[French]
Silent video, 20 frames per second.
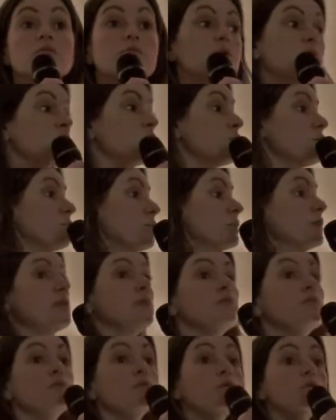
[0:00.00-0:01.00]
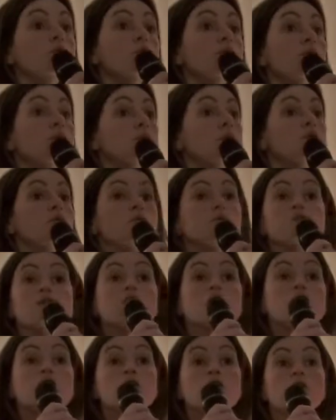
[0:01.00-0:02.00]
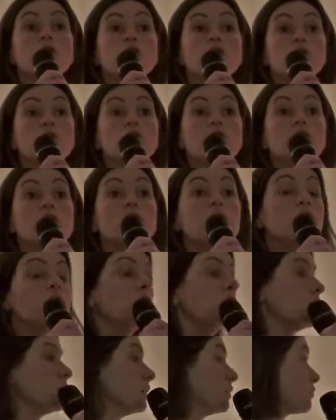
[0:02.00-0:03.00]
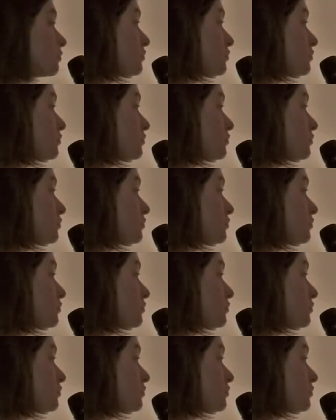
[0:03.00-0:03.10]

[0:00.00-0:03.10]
parce qu'on met des plots, on met son t-shirt euh, et